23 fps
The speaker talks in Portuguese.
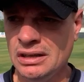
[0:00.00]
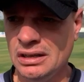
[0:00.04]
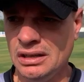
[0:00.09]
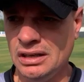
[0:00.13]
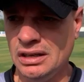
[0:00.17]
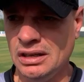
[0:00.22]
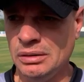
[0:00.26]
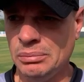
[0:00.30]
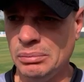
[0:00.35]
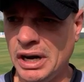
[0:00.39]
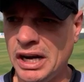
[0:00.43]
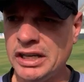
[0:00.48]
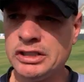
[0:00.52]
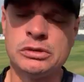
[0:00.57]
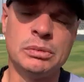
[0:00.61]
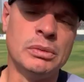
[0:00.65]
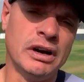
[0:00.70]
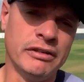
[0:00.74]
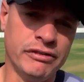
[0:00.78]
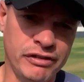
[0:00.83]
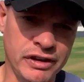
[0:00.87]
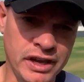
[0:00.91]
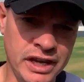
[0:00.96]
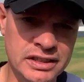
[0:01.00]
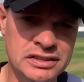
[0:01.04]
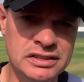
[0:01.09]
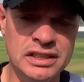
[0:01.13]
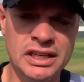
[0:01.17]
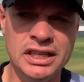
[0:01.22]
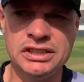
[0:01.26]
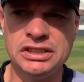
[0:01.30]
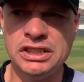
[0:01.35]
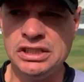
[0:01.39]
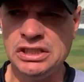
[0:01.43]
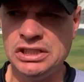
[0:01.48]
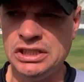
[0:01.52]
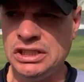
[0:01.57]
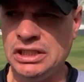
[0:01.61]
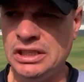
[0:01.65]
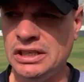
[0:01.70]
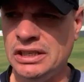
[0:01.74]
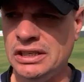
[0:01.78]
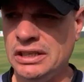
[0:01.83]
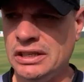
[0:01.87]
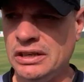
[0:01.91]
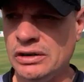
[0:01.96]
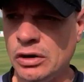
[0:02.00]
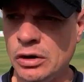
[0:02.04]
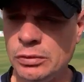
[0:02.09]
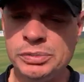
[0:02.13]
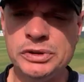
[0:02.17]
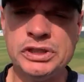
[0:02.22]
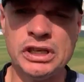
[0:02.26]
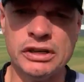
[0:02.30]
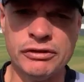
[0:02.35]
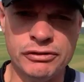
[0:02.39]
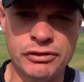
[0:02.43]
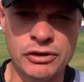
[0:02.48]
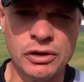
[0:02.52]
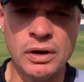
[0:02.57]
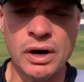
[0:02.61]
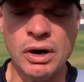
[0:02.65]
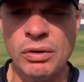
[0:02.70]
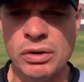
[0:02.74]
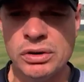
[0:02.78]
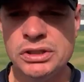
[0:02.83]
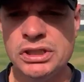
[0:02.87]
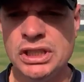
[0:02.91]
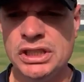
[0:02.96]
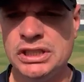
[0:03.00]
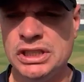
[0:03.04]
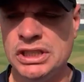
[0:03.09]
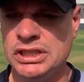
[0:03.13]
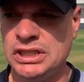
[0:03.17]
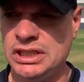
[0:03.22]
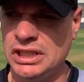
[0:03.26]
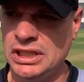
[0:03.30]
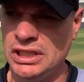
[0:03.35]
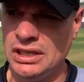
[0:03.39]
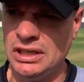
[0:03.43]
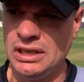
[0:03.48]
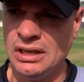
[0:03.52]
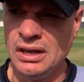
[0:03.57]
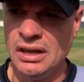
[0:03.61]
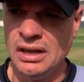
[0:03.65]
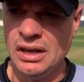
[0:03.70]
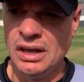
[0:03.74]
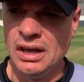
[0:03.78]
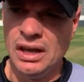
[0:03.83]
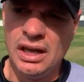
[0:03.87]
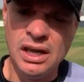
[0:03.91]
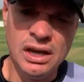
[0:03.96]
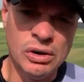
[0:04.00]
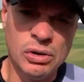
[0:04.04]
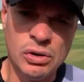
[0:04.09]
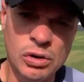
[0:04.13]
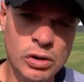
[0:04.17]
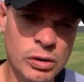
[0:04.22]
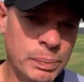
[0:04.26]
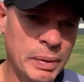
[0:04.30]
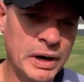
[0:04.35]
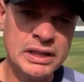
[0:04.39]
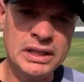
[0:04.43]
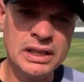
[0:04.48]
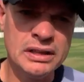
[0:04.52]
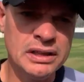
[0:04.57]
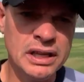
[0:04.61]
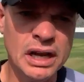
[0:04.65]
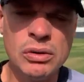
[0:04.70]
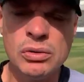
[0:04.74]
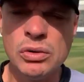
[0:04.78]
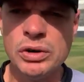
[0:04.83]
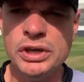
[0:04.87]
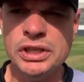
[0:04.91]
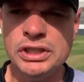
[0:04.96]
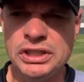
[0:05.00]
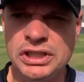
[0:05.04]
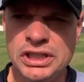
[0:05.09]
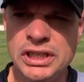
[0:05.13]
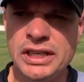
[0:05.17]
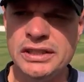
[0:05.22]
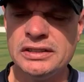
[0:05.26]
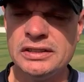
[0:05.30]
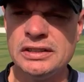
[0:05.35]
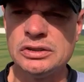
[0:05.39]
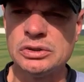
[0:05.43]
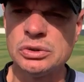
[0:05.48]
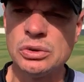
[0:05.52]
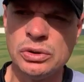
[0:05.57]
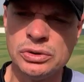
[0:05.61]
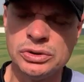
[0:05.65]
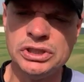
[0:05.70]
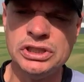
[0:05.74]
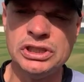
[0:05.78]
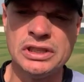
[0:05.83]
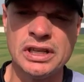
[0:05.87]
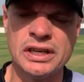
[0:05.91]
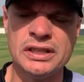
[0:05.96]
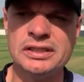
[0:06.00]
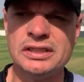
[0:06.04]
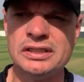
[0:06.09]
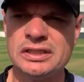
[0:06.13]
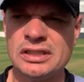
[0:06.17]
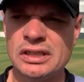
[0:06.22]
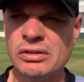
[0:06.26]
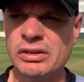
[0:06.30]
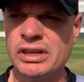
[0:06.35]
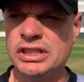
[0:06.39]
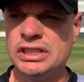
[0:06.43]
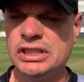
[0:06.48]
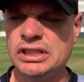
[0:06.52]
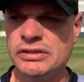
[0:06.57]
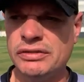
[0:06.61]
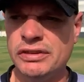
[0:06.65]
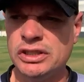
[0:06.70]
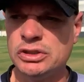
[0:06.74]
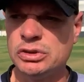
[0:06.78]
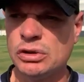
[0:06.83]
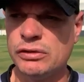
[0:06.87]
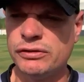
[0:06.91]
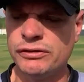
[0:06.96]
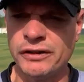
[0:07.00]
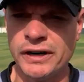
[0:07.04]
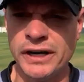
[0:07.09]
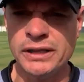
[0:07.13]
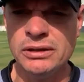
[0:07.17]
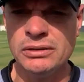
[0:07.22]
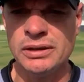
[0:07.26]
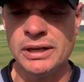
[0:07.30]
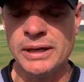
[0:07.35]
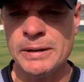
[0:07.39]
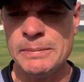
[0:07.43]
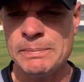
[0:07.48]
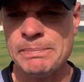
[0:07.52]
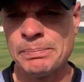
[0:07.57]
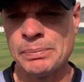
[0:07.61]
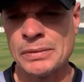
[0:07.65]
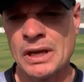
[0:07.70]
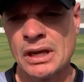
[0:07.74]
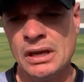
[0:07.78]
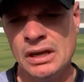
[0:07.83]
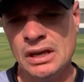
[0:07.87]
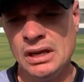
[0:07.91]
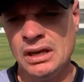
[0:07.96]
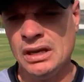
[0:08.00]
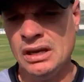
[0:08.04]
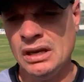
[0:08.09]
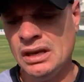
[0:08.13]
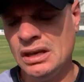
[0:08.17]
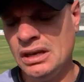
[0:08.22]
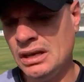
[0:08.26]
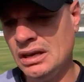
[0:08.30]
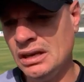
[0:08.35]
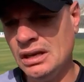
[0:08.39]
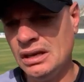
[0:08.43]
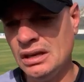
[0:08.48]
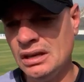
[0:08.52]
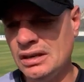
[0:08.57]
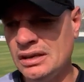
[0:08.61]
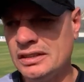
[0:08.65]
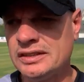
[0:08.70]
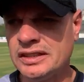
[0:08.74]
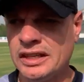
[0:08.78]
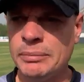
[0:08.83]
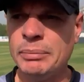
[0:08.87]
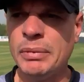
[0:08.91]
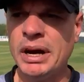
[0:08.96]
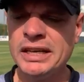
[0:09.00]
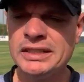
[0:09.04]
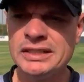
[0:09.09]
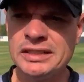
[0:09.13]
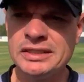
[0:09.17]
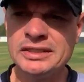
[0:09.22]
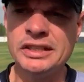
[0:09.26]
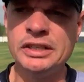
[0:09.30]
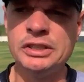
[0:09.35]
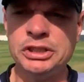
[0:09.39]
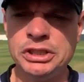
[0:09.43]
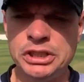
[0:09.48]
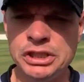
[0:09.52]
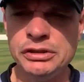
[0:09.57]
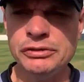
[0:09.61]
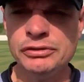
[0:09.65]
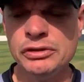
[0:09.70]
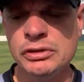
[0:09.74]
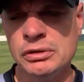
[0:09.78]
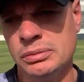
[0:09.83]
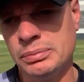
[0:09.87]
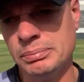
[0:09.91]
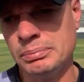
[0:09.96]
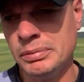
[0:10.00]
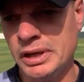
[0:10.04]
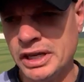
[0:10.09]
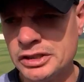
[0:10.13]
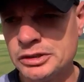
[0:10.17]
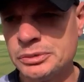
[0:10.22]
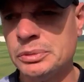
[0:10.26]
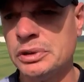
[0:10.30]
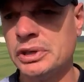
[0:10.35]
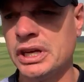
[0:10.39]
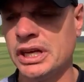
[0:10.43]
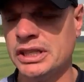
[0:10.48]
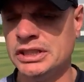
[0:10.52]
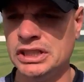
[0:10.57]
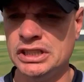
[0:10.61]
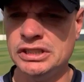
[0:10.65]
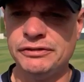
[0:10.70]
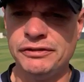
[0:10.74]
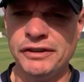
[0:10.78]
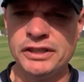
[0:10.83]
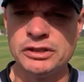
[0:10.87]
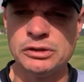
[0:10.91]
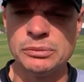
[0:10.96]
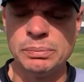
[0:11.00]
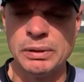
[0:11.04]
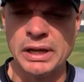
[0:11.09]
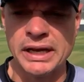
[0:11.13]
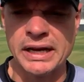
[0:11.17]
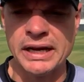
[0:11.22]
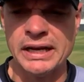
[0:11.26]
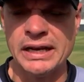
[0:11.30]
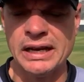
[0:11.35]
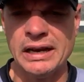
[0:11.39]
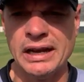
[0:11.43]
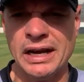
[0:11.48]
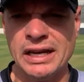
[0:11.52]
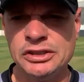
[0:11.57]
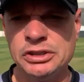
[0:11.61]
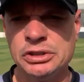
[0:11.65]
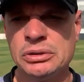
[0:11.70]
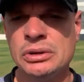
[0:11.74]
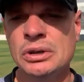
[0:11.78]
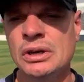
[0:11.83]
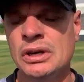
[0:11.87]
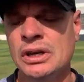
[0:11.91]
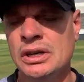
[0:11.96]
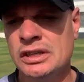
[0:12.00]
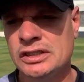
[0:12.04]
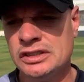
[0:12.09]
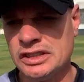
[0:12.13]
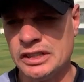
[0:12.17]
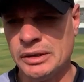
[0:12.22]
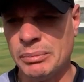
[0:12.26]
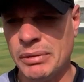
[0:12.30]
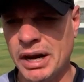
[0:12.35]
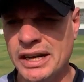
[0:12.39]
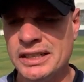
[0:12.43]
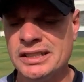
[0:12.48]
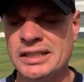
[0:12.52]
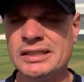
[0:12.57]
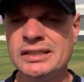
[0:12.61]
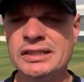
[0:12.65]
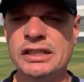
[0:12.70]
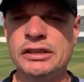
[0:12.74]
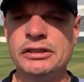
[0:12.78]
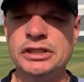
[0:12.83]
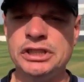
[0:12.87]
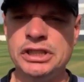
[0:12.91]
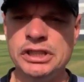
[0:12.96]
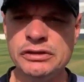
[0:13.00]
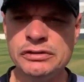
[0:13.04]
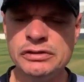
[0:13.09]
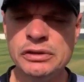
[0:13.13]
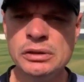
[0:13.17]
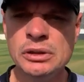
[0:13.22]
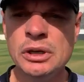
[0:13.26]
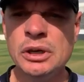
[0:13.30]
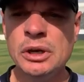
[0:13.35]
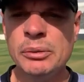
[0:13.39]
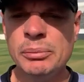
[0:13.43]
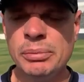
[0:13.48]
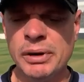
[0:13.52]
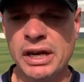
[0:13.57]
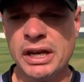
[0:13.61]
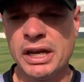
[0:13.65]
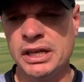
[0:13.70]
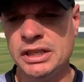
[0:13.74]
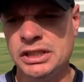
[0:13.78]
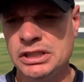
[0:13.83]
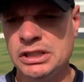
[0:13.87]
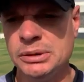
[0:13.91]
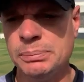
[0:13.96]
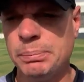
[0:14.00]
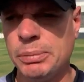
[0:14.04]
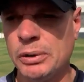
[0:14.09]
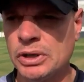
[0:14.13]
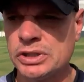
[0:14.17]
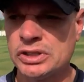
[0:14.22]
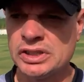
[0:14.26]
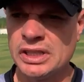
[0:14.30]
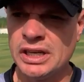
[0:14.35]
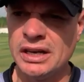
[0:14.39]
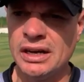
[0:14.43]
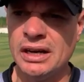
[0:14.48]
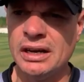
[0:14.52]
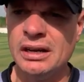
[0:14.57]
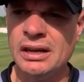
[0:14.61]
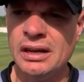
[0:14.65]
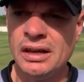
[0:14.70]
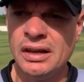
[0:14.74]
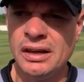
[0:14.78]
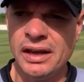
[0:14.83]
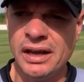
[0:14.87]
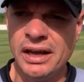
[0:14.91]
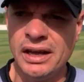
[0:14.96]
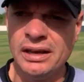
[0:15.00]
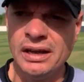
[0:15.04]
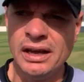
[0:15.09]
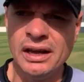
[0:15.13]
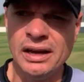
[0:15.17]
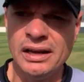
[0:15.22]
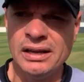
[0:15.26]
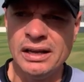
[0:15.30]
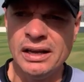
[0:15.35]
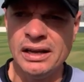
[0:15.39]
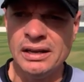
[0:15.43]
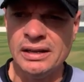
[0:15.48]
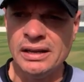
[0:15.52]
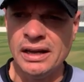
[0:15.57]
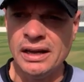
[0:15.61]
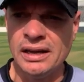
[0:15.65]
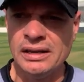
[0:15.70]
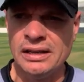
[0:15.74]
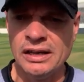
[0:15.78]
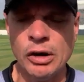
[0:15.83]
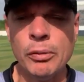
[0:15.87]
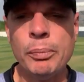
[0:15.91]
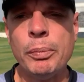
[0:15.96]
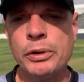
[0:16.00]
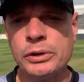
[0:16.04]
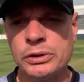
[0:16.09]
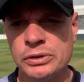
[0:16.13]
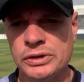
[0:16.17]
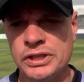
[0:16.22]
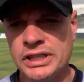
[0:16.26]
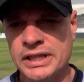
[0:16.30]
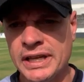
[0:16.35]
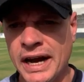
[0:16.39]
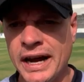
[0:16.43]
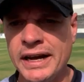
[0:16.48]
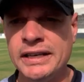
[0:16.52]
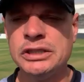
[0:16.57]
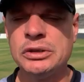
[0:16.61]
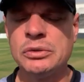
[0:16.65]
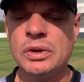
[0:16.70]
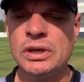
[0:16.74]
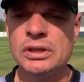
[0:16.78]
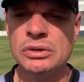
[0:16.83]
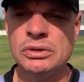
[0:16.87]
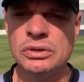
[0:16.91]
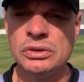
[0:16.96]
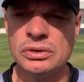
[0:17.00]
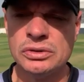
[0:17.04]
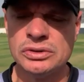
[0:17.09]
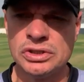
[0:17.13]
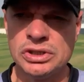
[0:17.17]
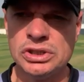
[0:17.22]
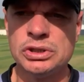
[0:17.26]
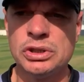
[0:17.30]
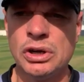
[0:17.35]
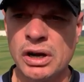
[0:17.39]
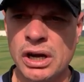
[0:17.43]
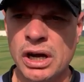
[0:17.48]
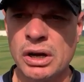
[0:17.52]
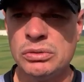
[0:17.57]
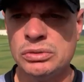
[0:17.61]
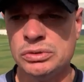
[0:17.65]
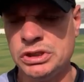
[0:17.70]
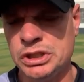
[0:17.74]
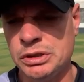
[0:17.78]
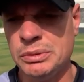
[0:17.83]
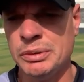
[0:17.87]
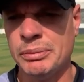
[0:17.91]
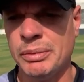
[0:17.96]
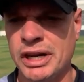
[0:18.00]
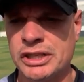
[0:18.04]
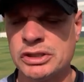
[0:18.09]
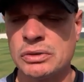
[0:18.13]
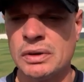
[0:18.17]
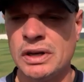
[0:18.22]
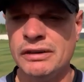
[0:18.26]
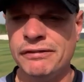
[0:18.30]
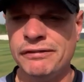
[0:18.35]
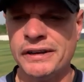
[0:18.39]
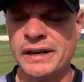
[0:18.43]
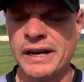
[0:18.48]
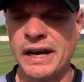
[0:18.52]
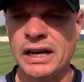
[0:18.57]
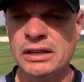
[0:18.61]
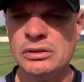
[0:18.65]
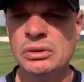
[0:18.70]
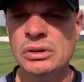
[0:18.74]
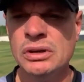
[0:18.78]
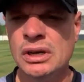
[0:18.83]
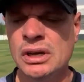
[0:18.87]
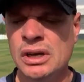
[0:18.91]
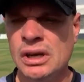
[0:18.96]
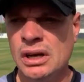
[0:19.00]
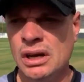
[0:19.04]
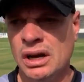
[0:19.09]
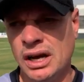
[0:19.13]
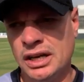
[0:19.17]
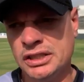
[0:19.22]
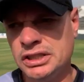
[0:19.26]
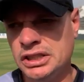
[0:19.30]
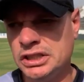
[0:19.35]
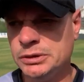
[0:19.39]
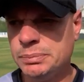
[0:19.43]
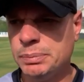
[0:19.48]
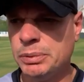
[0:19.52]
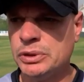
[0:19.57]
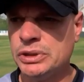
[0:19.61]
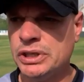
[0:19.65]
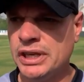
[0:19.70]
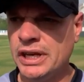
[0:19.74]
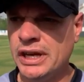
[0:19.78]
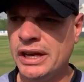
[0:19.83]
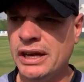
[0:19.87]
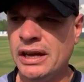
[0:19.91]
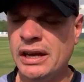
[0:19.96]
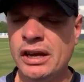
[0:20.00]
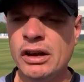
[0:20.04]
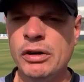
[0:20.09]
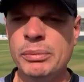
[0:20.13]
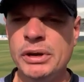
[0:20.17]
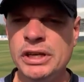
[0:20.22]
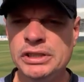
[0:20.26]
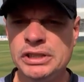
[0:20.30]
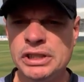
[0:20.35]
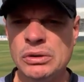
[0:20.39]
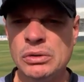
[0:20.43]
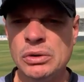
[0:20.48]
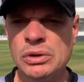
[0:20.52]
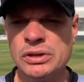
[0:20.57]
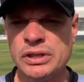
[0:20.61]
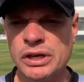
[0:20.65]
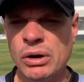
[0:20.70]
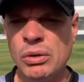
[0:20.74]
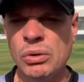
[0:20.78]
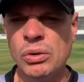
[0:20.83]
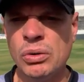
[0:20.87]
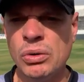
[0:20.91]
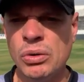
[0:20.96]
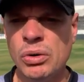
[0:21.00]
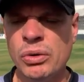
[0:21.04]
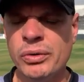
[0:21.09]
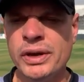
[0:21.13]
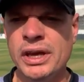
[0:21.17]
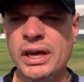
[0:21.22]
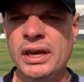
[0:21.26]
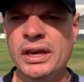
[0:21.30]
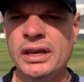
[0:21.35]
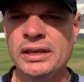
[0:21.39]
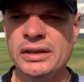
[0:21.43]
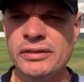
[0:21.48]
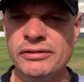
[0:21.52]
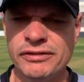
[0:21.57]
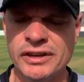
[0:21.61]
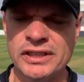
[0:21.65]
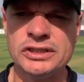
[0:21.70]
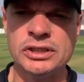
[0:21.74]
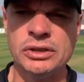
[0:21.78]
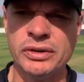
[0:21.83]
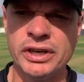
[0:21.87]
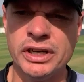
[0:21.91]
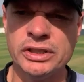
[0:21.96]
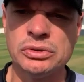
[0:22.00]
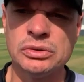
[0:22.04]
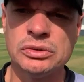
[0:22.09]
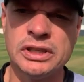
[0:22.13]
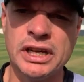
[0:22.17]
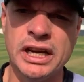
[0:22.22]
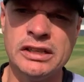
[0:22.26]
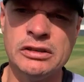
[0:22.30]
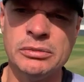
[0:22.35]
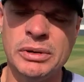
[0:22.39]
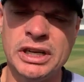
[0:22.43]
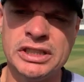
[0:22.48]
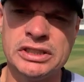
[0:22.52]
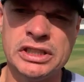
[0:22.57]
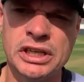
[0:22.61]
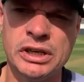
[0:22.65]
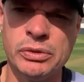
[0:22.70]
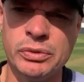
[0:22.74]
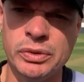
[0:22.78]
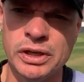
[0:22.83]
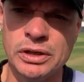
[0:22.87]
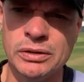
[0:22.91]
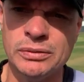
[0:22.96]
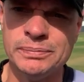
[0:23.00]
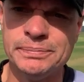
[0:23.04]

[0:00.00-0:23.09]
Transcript: E mais uma vez, né, a gente observou aonde a gente errou para tentar corrigir esses gols de transição que a gente vem sofrendo, né? e, e ser mais assertivo, mesmo que a gente fez um placar elástico, ser mais assertivo para que a gente possa, é, na, na, na, na oportunidade, quando se joga com um time mais qualificado, a gente poder realmente encontrar o gol e fazer um resultado mais tranquilo.